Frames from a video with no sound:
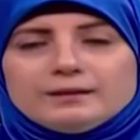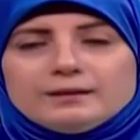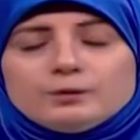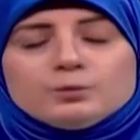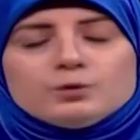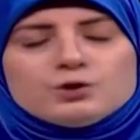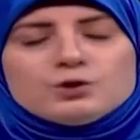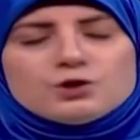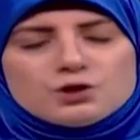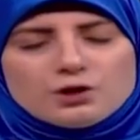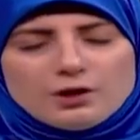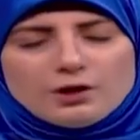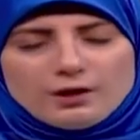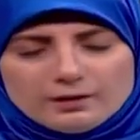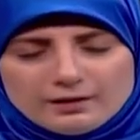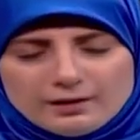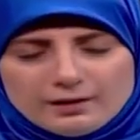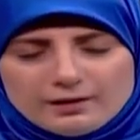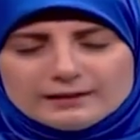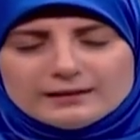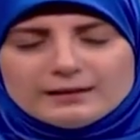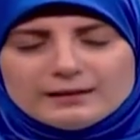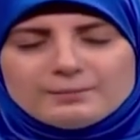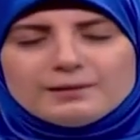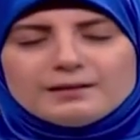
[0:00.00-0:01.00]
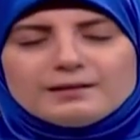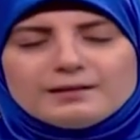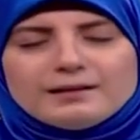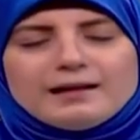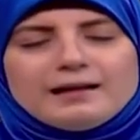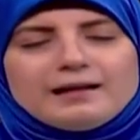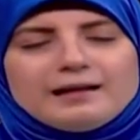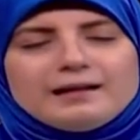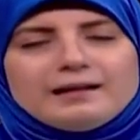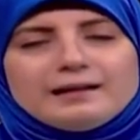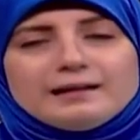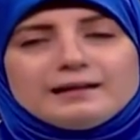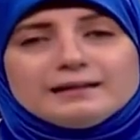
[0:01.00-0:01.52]
وإن شاء الله نتمنى
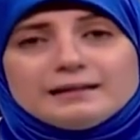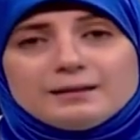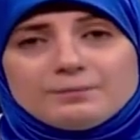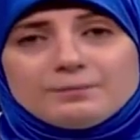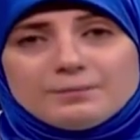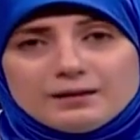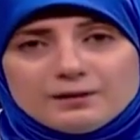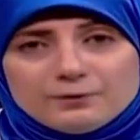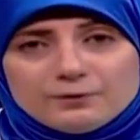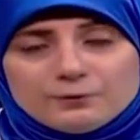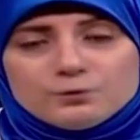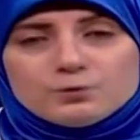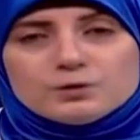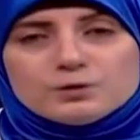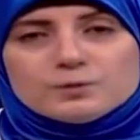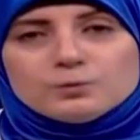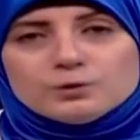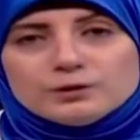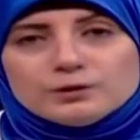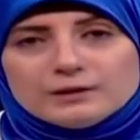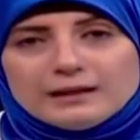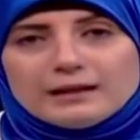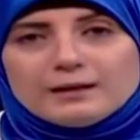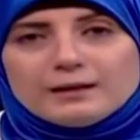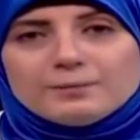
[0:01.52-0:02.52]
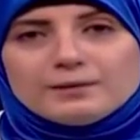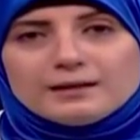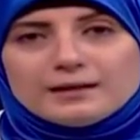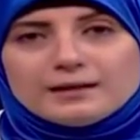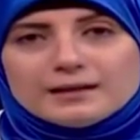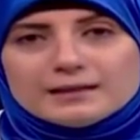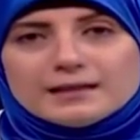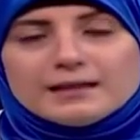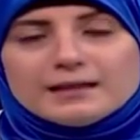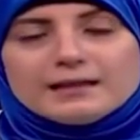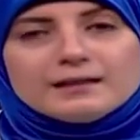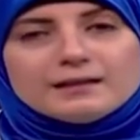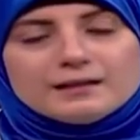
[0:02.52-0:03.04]
قال عندما يفوز منتخب
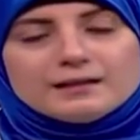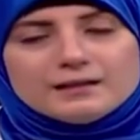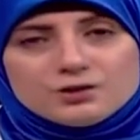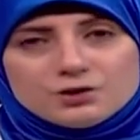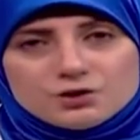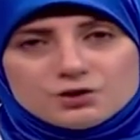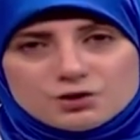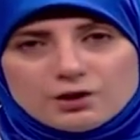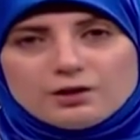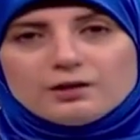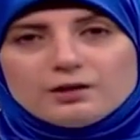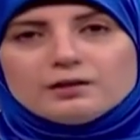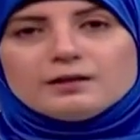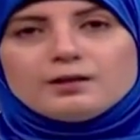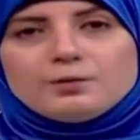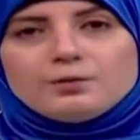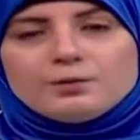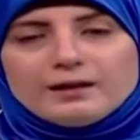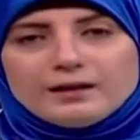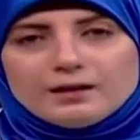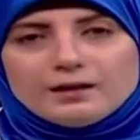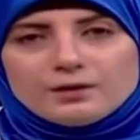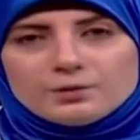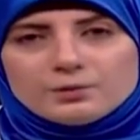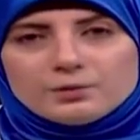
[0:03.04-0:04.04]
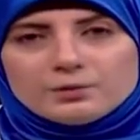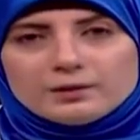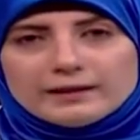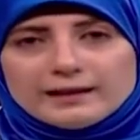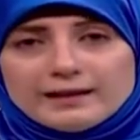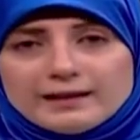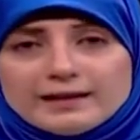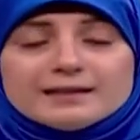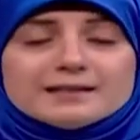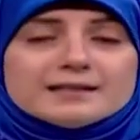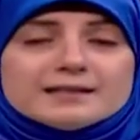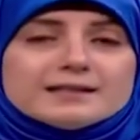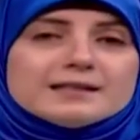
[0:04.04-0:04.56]
الجزائر إن شاء الله ويأخذ
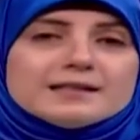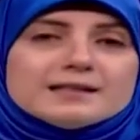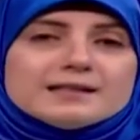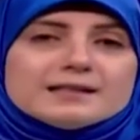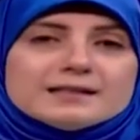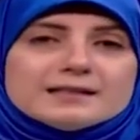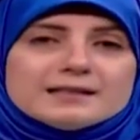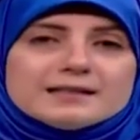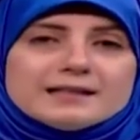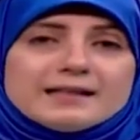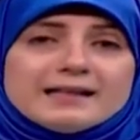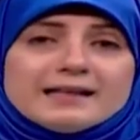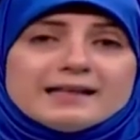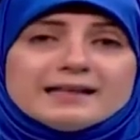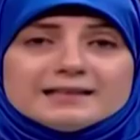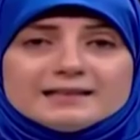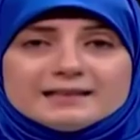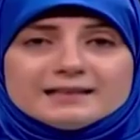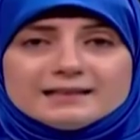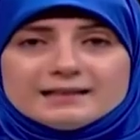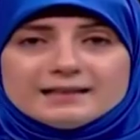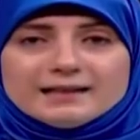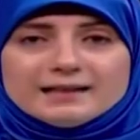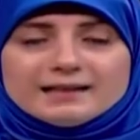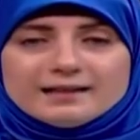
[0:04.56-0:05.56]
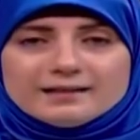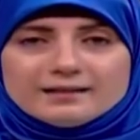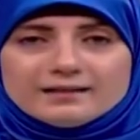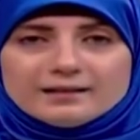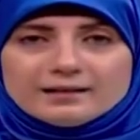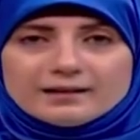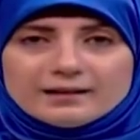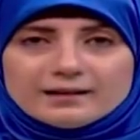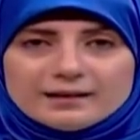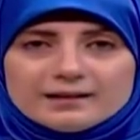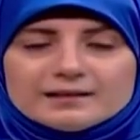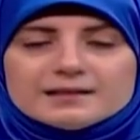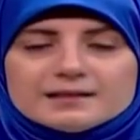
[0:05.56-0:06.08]
الكأس سنهدي هذا
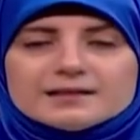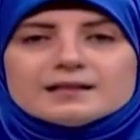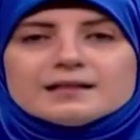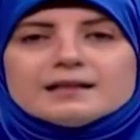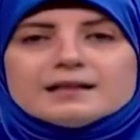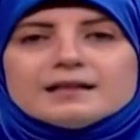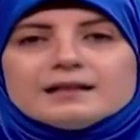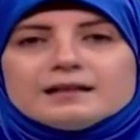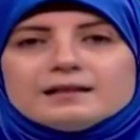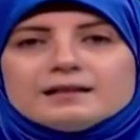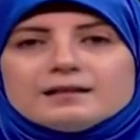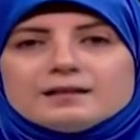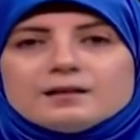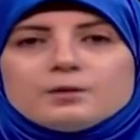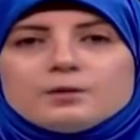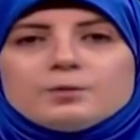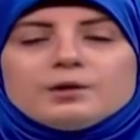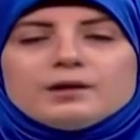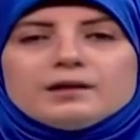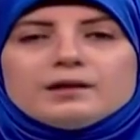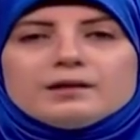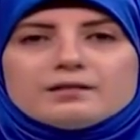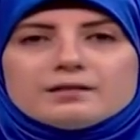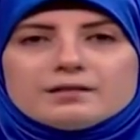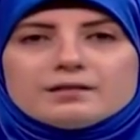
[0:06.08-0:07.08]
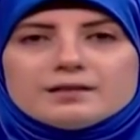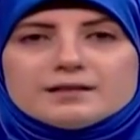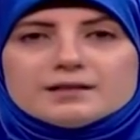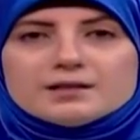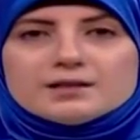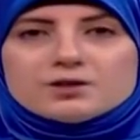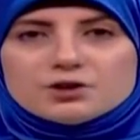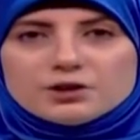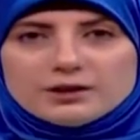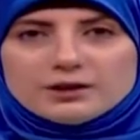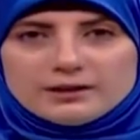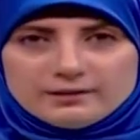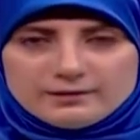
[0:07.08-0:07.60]
الكأس لروح الرئيس
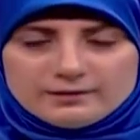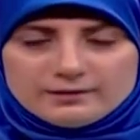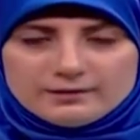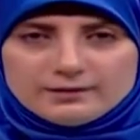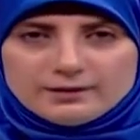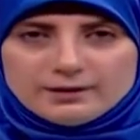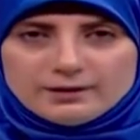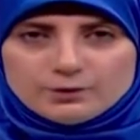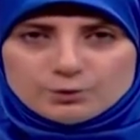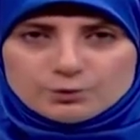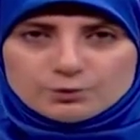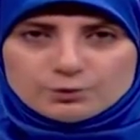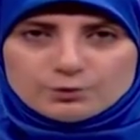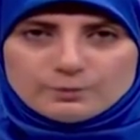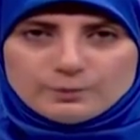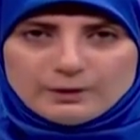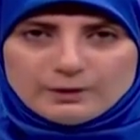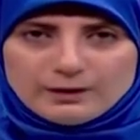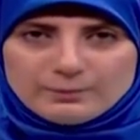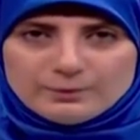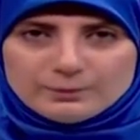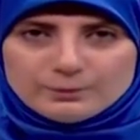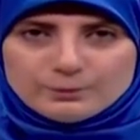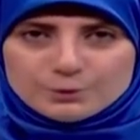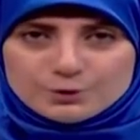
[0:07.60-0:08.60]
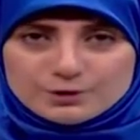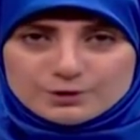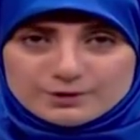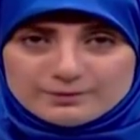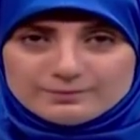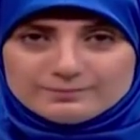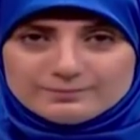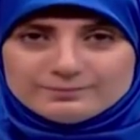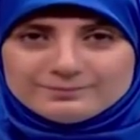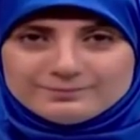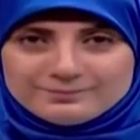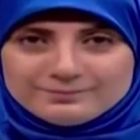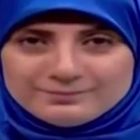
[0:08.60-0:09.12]
الشهيد الدكتور محمد مرسي
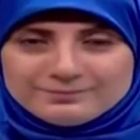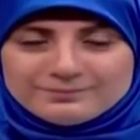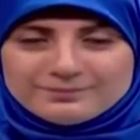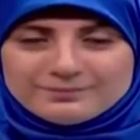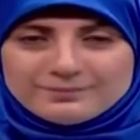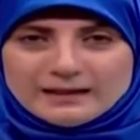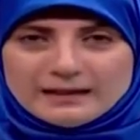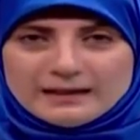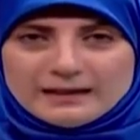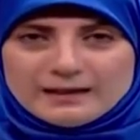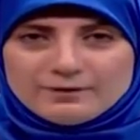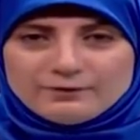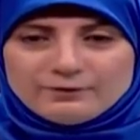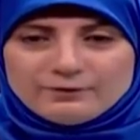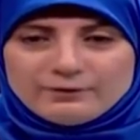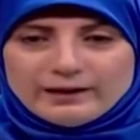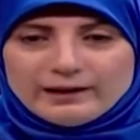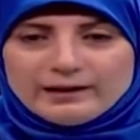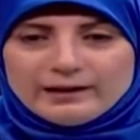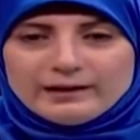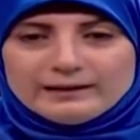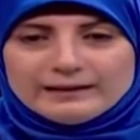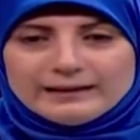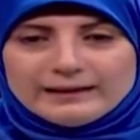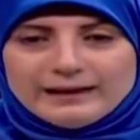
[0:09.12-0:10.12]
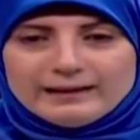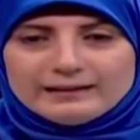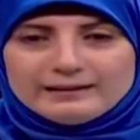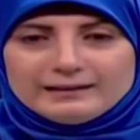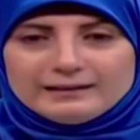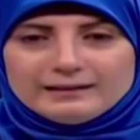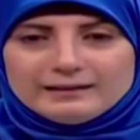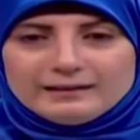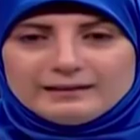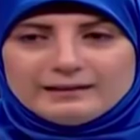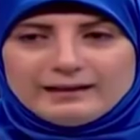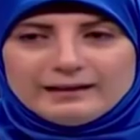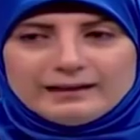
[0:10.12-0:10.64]

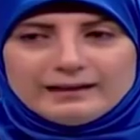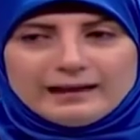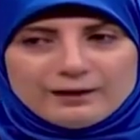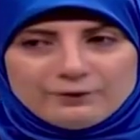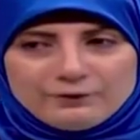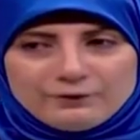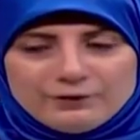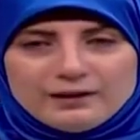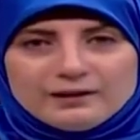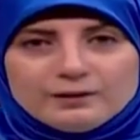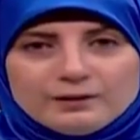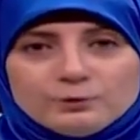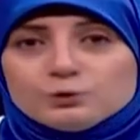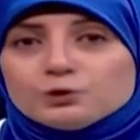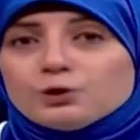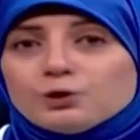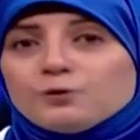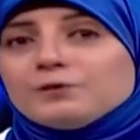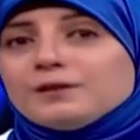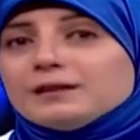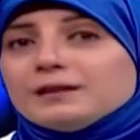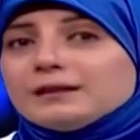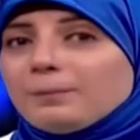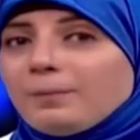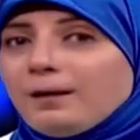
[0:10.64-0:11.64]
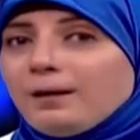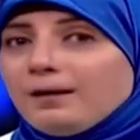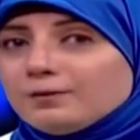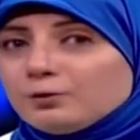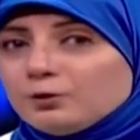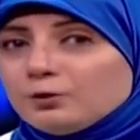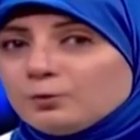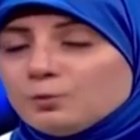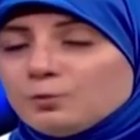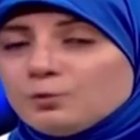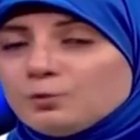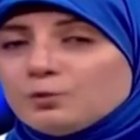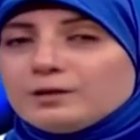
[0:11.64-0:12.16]
فيعني احنا عارفين وشفنا طبعا
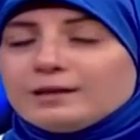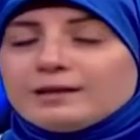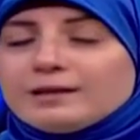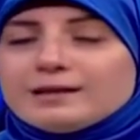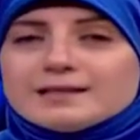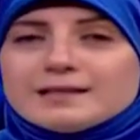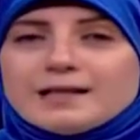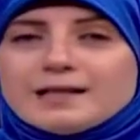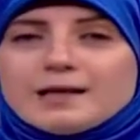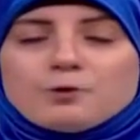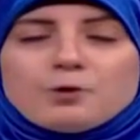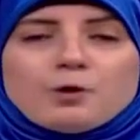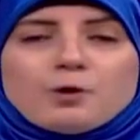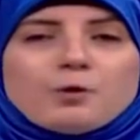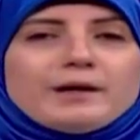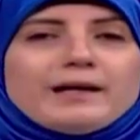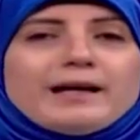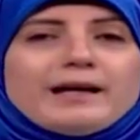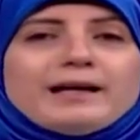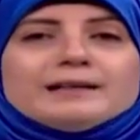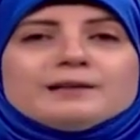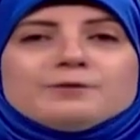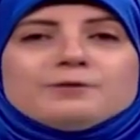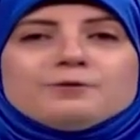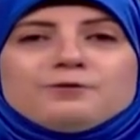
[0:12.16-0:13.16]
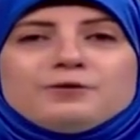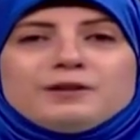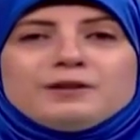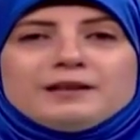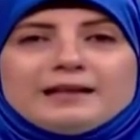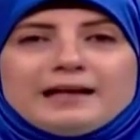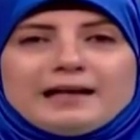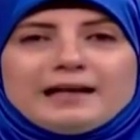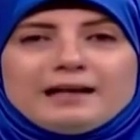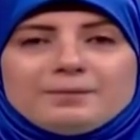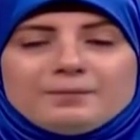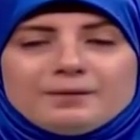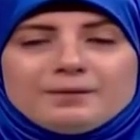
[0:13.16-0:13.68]
جمهور الجزائر وهو يهتف في